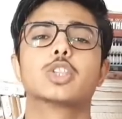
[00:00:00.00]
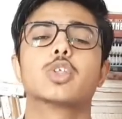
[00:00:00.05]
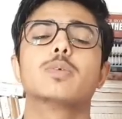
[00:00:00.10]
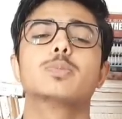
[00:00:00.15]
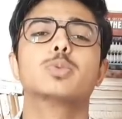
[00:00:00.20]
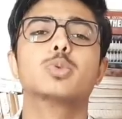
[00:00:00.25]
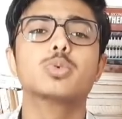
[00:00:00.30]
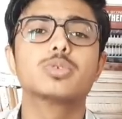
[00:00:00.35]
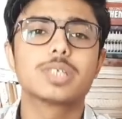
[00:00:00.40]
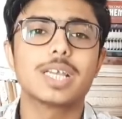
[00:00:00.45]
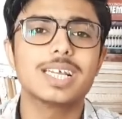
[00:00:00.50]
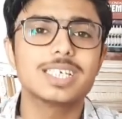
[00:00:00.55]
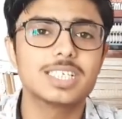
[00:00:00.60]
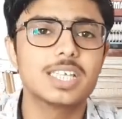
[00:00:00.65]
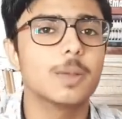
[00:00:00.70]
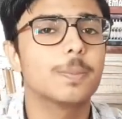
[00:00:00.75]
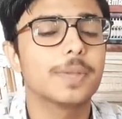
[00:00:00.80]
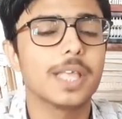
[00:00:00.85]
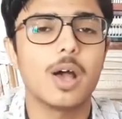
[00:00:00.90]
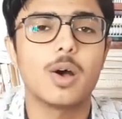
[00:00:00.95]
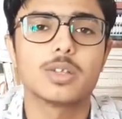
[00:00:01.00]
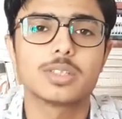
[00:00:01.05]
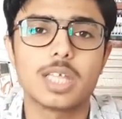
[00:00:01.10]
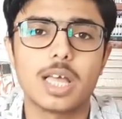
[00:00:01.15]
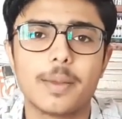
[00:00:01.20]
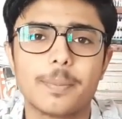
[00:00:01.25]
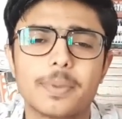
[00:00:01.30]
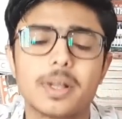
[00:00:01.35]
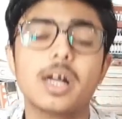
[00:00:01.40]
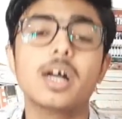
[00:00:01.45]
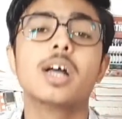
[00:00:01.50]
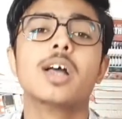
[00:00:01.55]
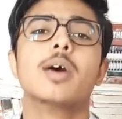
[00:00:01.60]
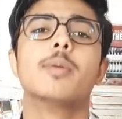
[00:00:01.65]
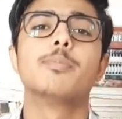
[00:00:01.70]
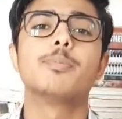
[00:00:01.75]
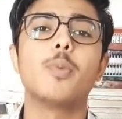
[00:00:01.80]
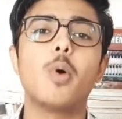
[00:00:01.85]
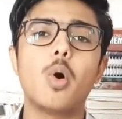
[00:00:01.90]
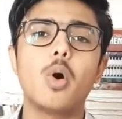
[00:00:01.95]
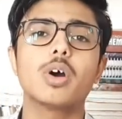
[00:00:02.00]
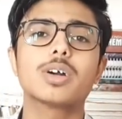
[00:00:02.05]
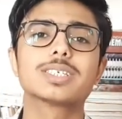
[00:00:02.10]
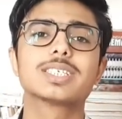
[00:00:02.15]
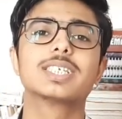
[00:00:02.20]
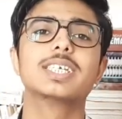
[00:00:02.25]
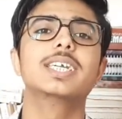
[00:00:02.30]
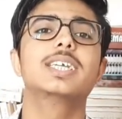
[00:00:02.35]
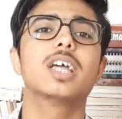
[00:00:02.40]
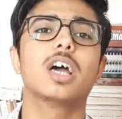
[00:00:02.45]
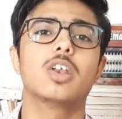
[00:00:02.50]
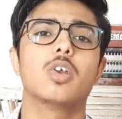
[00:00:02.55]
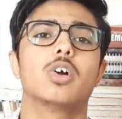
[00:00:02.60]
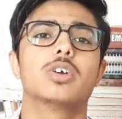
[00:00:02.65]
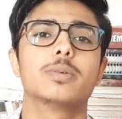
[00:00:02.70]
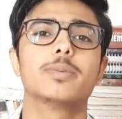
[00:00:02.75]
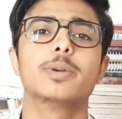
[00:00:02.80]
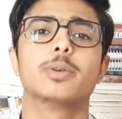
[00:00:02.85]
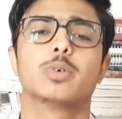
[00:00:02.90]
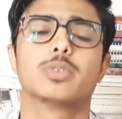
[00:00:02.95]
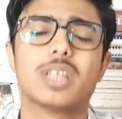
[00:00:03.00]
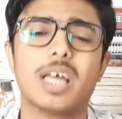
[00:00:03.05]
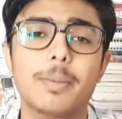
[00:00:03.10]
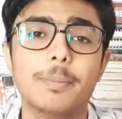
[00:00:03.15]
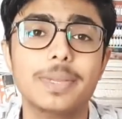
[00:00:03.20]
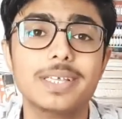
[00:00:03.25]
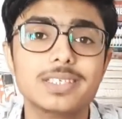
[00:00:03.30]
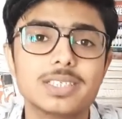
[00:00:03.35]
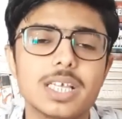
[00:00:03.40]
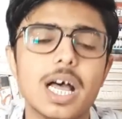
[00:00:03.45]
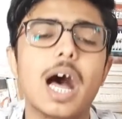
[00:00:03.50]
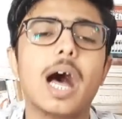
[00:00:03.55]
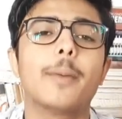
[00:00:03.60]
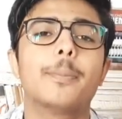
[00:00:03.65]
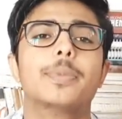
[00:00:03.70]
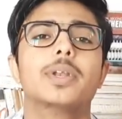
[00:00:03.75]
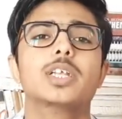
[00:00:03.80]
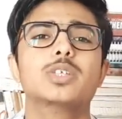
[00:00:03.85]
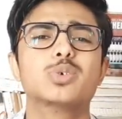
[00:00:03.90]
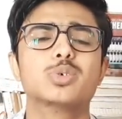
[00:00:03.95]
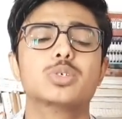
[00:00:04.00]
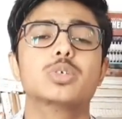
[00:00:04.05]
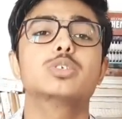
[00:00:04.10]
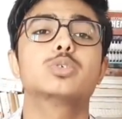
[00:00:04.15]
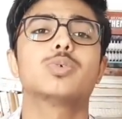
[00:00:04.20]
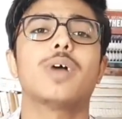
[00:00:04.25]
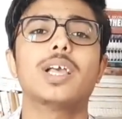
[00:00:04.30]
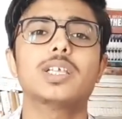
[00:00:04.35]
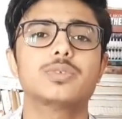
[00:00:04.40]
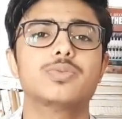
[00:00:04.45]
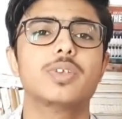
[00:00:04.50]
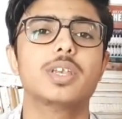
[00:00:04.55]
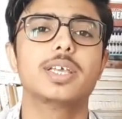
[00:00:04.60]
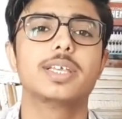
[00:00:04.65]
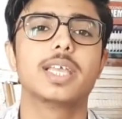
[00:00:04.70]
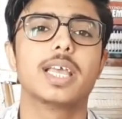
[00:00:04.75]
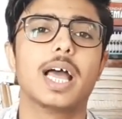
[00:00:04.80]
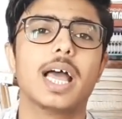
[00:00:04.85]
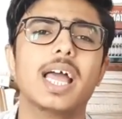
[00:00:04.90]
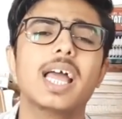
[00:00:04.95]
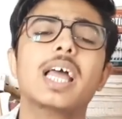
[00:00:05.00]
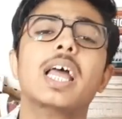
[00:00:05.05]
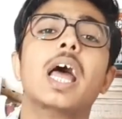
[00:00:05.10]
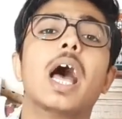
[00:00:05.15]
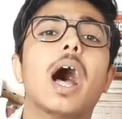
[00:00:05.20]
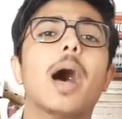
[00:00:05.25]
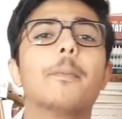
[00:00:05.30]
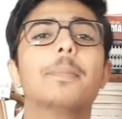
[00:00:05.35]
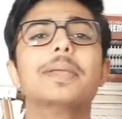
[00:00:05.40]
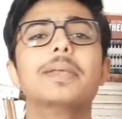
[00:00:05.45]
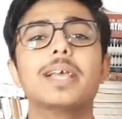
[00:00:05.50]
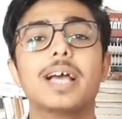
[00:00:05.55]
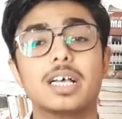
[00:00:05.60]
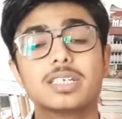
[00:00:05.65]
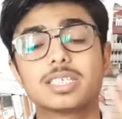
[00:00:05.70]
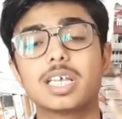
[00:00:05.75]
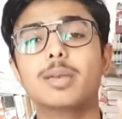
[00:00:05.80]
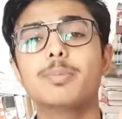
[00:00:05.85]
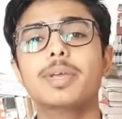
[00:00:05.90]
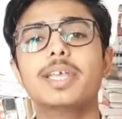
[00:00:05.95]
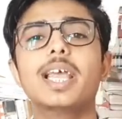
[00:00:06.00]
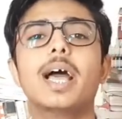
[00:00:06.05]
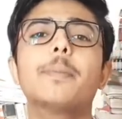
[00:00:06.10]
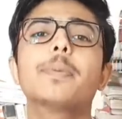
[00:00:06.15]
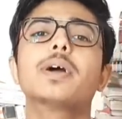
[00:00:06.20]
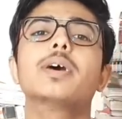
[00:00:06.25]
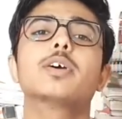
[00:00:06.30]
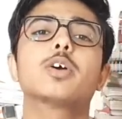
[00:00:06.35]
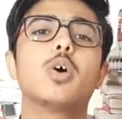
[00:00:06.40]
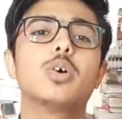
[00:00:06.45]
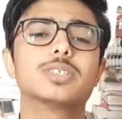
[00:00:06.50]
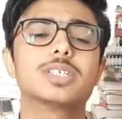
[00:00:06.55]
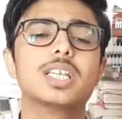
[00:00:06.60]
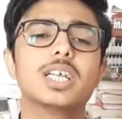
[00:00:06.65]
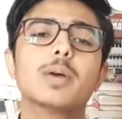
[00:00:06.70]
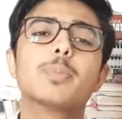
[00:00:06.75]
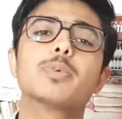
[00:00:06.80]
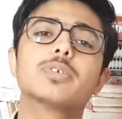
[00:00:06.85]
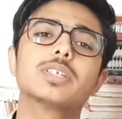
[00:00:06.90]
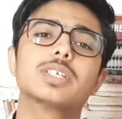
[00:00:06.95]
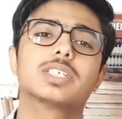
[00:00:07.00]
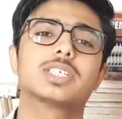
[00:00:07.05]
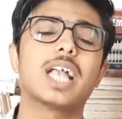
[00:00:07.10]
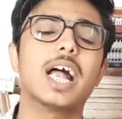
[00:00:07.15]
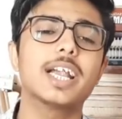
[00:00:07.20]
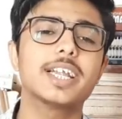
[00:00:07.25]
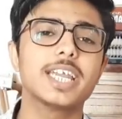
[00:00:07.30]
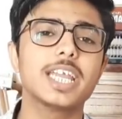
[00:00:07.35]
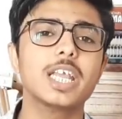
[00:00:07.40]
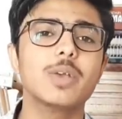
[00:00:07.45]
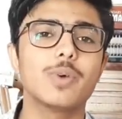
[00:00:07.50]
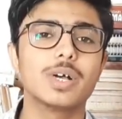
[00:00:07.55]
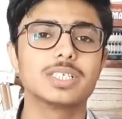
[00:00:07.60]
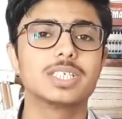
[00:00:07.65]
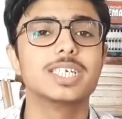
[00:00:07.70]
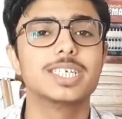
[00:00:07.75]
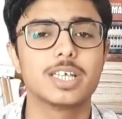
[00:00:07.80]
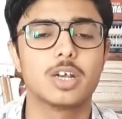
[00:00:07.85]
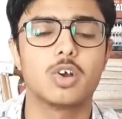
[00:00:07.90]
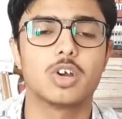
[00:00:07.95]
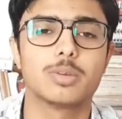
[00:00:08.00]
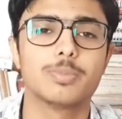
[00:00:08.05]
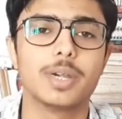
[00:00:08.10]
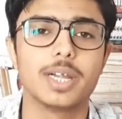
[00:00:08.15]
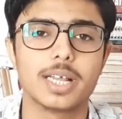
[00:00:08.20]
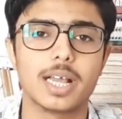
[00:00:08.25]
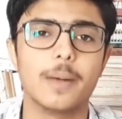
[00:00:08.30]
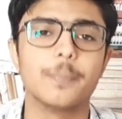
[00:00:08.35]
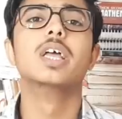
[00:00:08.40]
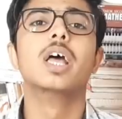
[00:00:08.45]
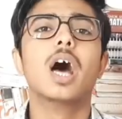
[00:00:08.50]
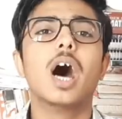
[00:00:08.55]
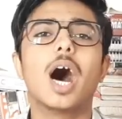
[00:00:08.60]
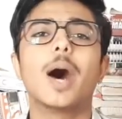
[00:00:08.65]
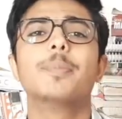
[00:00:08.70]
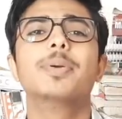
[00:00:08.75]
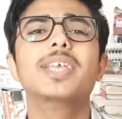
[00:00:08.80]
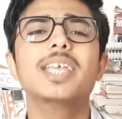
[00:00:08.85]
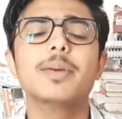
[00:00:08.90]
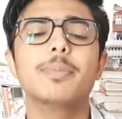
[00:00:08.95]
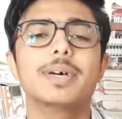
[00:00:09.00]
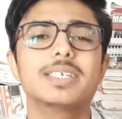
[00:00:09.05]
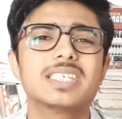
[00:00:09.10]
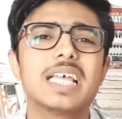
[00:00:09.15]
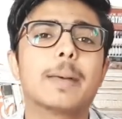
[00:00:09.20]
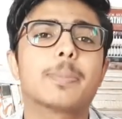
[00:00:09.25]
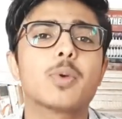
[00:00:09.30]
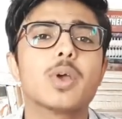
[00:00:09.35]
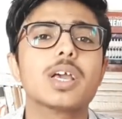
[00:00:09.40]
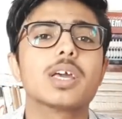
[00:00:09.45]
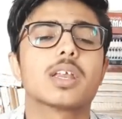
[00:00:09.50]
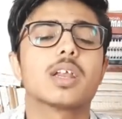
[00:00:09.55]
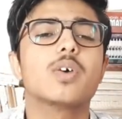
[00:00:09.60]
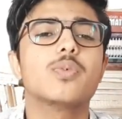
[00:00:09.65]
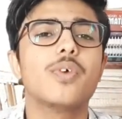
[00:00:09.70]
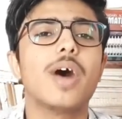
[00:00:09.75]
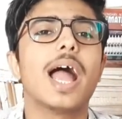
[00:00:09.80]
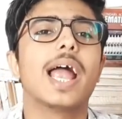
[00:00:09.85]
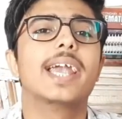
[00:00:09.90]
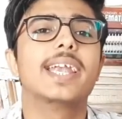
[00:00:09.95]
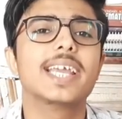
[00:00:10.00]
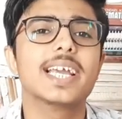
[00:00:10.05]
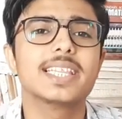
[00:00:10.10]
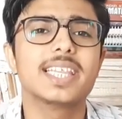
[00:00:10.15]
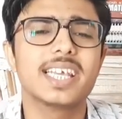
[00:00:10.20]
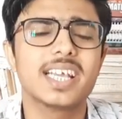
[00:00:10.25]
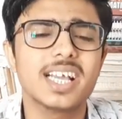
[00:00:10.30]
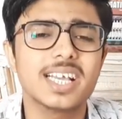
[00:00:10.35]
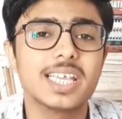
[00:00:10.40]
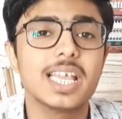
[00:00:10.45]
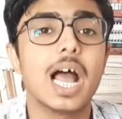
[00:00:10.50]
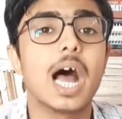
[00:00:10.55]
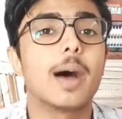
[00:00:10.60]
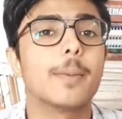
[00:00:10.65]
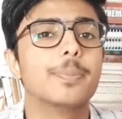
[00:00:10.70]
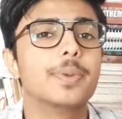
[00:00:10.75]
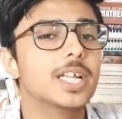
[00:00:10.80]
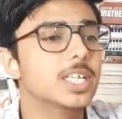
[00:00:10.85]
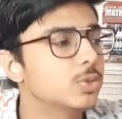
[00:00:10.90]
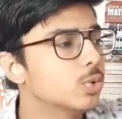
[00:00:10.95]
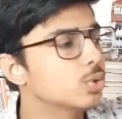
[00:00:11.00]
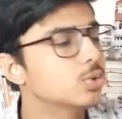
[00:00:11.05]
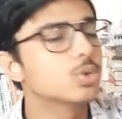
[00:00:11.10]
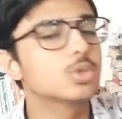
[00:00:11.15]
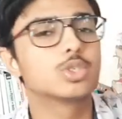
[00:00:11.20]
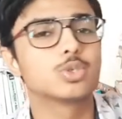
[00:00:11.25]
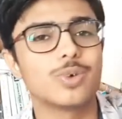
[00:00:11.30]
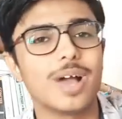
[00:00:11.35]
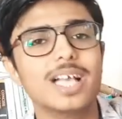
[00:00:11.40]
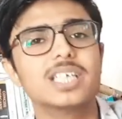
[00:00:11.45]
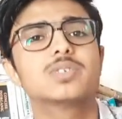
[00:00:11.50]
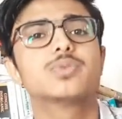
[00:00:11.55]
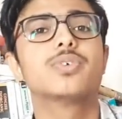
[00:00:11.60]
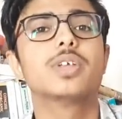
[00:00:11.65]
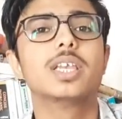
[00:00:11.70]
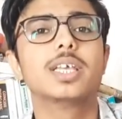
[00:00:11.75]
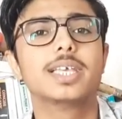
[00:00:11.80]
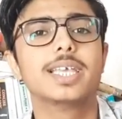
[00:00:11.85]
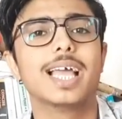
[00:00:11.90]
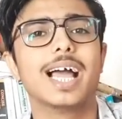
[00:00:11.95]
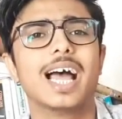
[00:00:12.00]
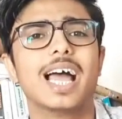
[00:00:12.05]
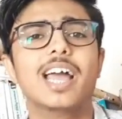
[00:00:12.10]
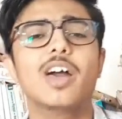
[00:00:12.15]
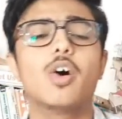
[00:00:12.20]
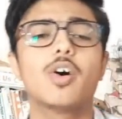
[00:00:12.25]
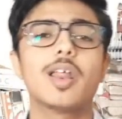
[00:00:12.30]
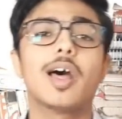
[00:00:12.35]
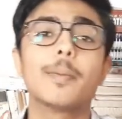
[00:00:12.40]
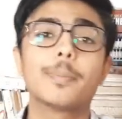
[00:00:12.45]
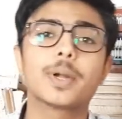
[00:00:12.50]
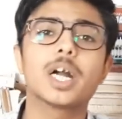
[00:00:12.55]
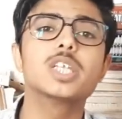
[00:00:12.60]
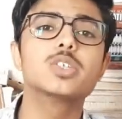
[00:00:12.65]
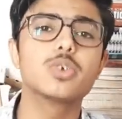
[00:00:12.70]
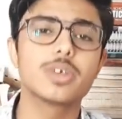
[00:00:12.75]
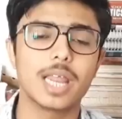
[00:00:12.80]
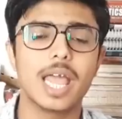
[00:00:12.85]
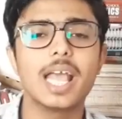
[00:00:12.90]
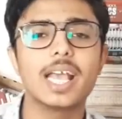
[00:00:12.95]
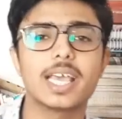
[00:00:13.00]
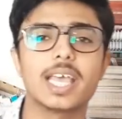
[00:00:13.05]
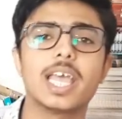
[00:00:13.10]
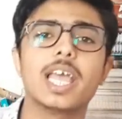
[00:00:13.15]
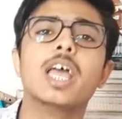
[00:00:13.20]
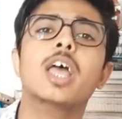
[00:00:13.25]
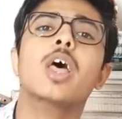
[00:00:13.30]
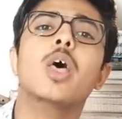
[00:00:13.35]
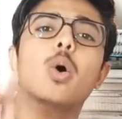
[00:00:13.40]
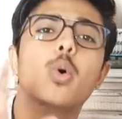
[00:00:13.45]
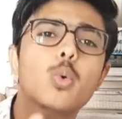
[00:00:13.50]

तो अब दूसरा स्टेप क्या होता है आपका मॉक सीट अलॉटमेंट होता है मीन्स आपने जो जो चॉइस फिल किया है अभी असल में ये आपका काउंसलिंग का प्रोसेस स्टार्ट नहीं हुआ सीट अलॉटमेंट का अभी ये बस आपको एक रफ आइडिया देगा कि आपने जो जो चॉइस फिल किया है और आपका जो रैंक है